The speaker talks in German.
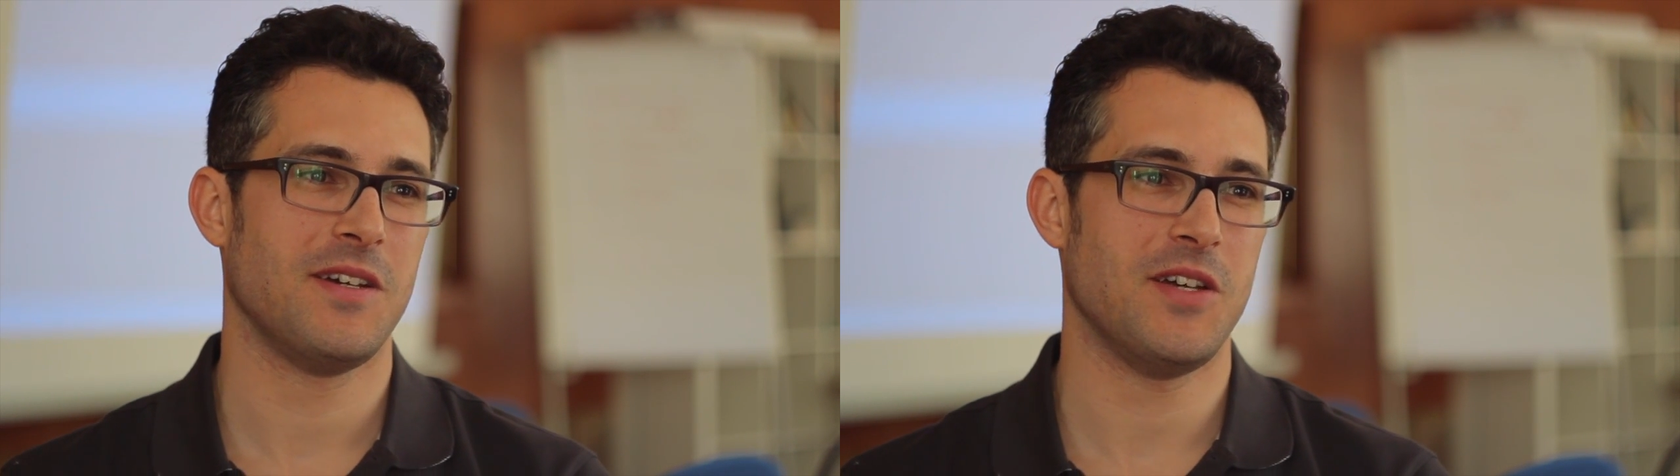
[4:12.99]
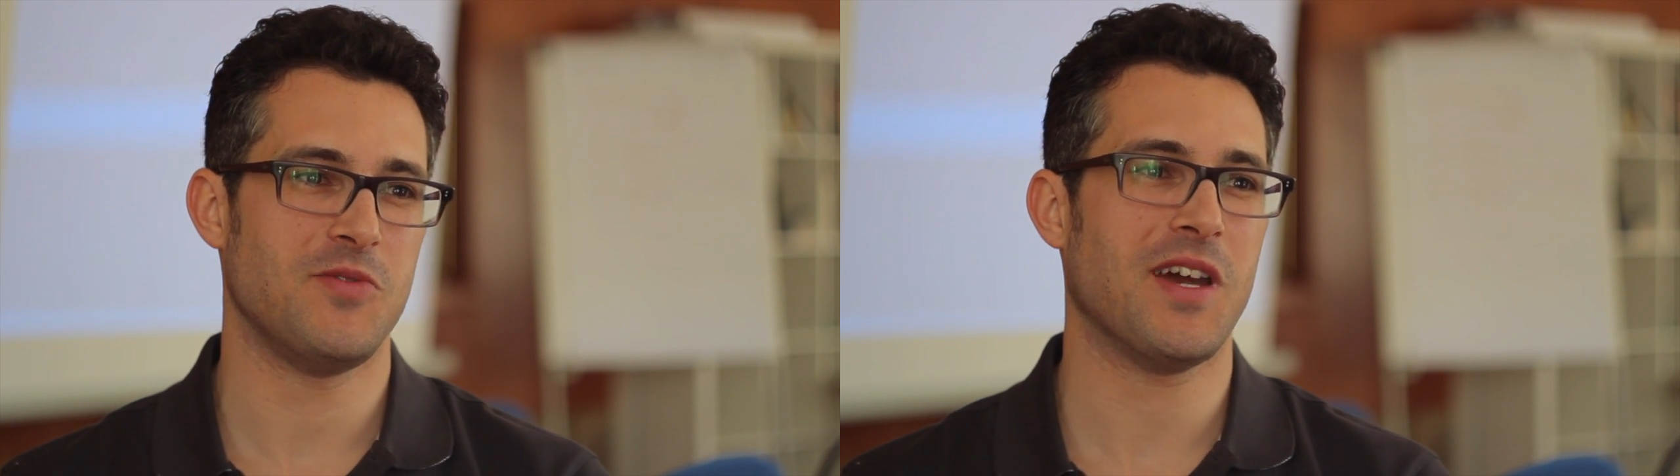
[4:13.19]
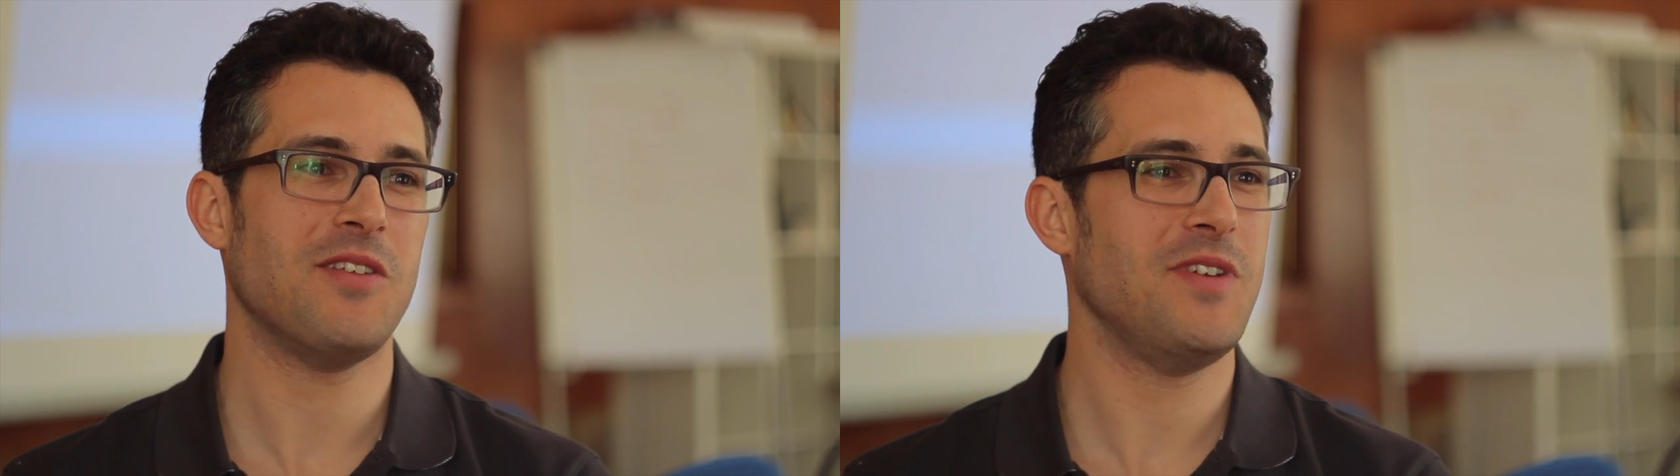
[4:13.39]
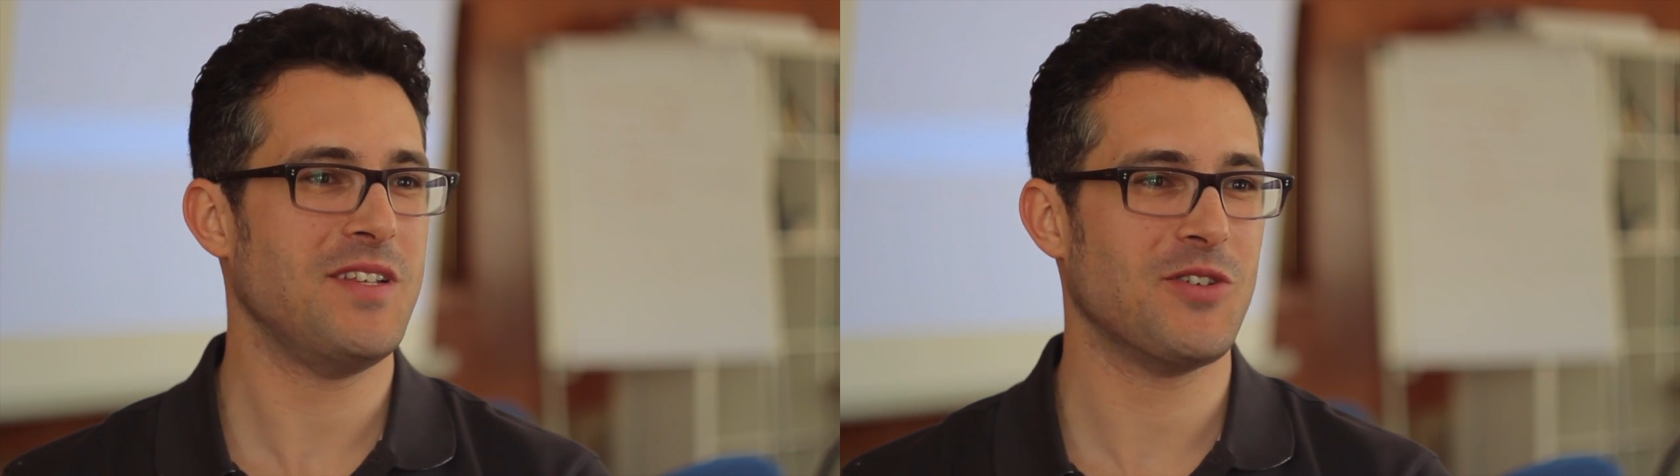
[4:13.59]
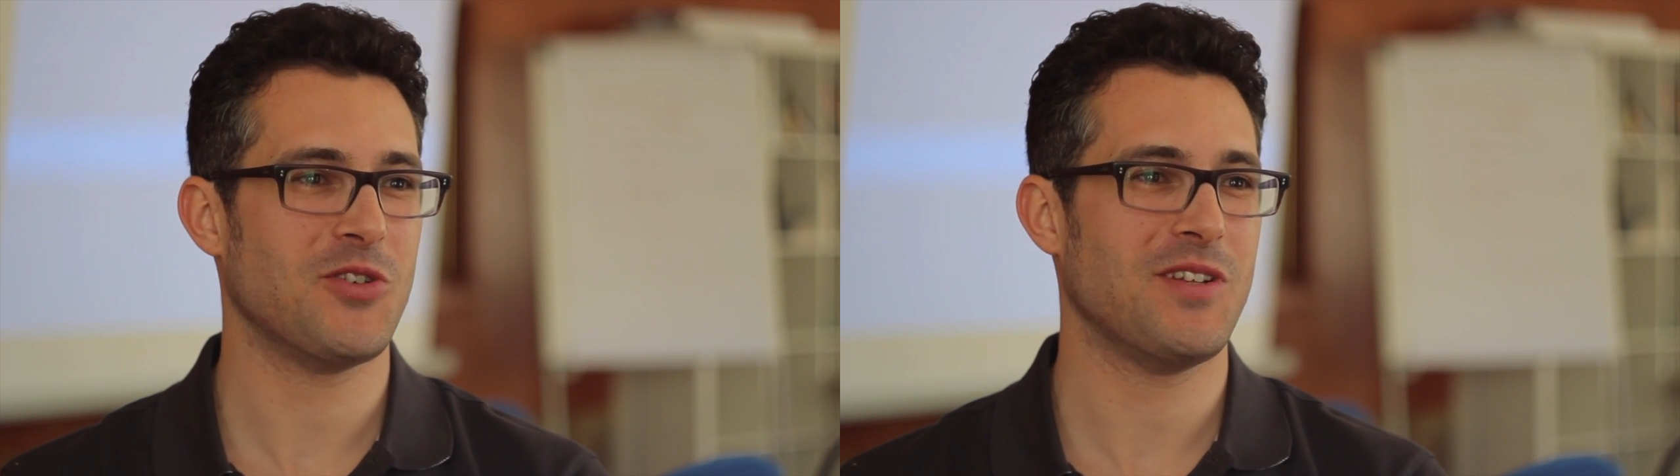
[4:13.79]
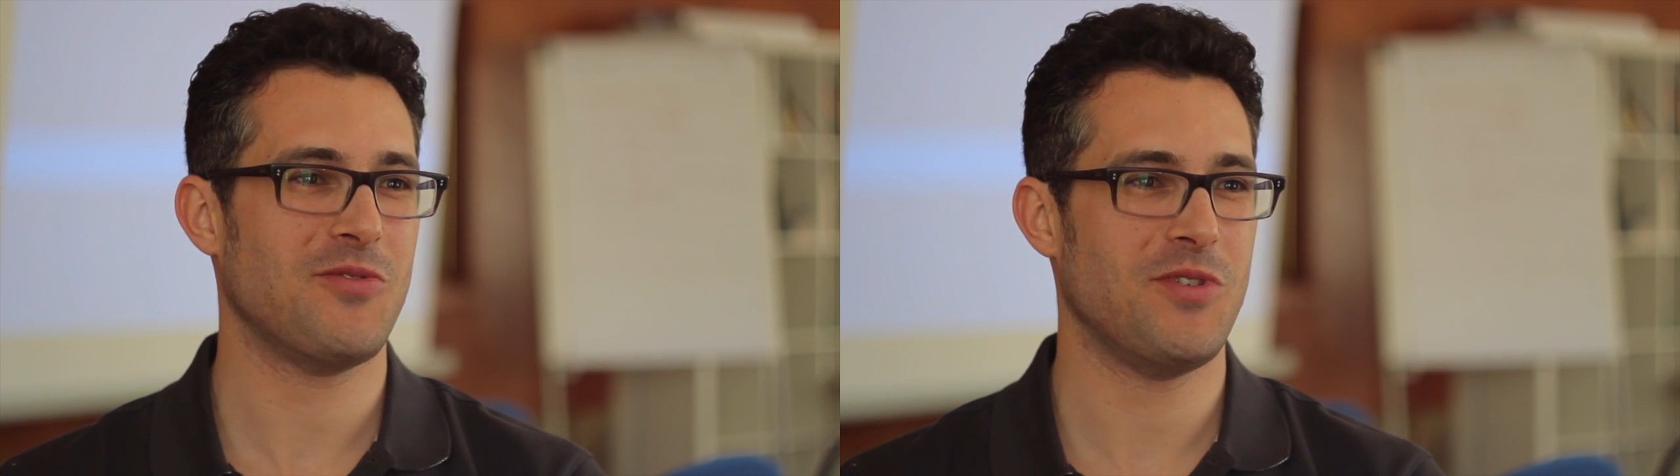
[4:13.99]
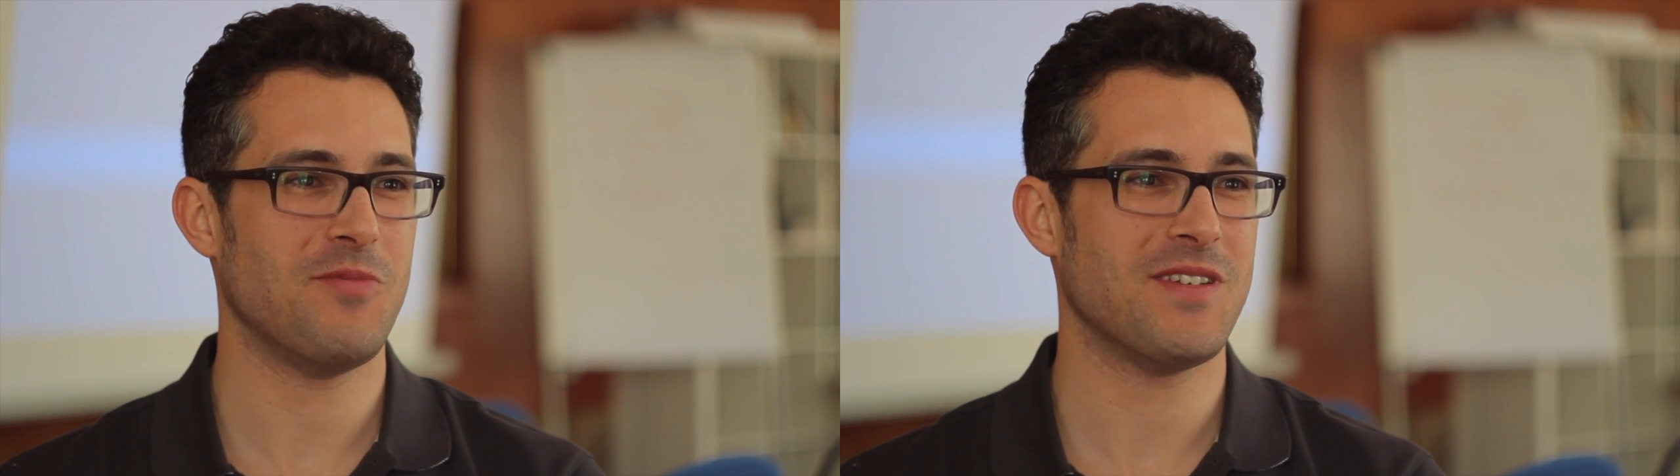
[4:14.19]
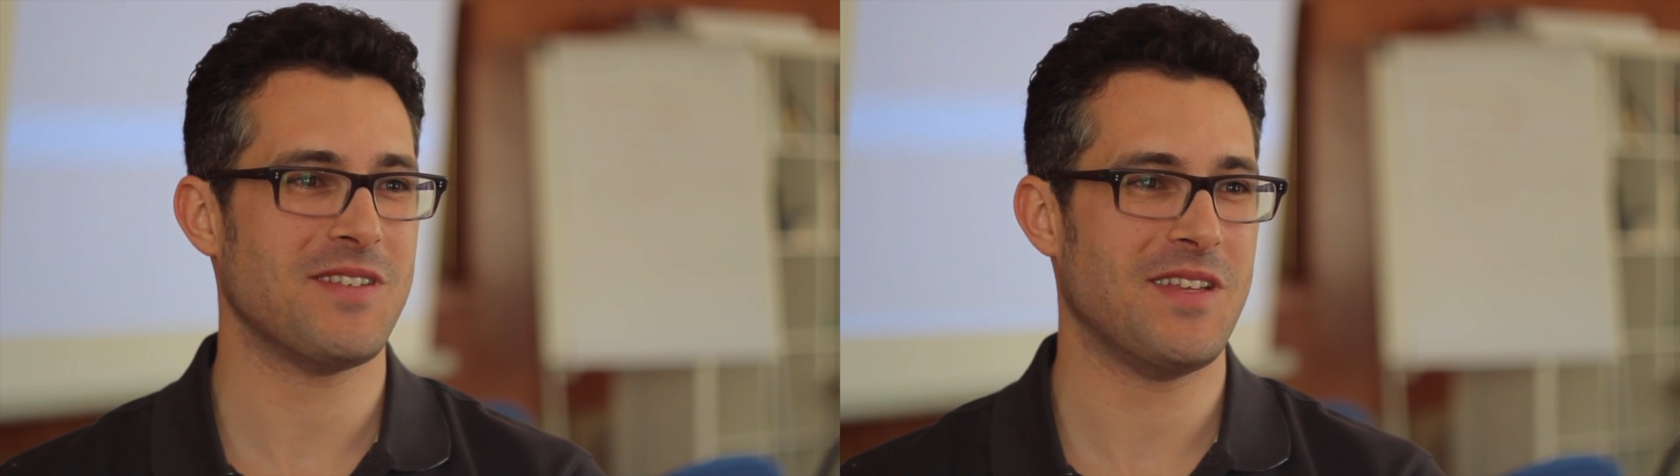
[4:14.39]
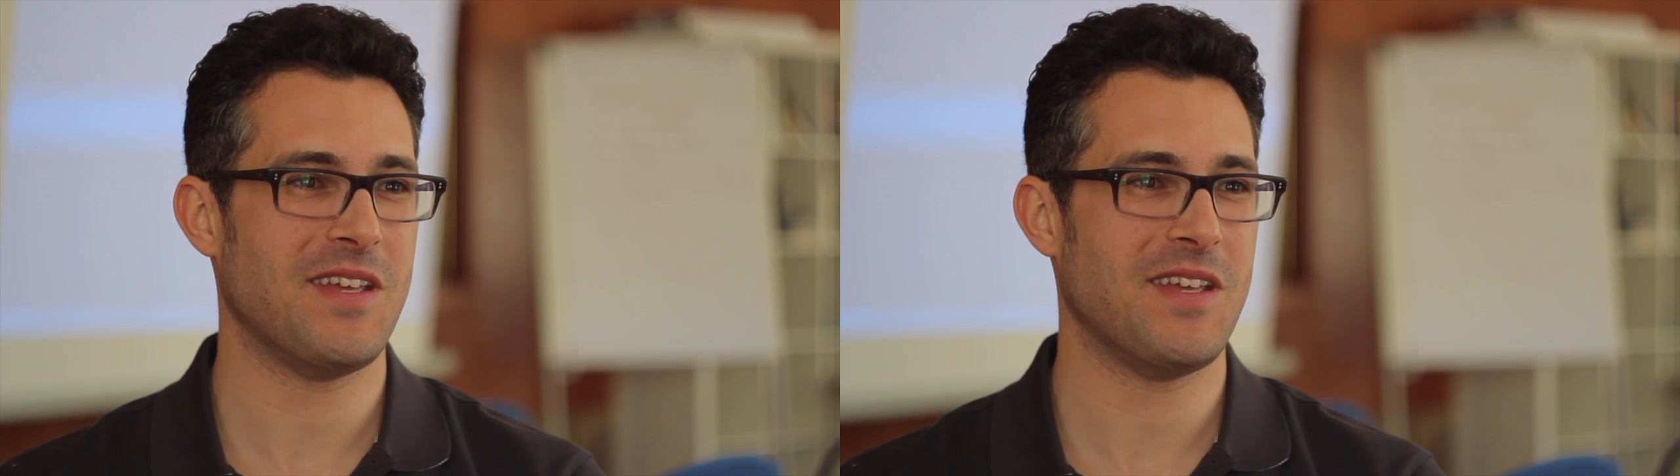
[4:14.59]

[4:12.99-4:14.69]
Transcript: es wäre ein wichtiger Schritt für die meisten,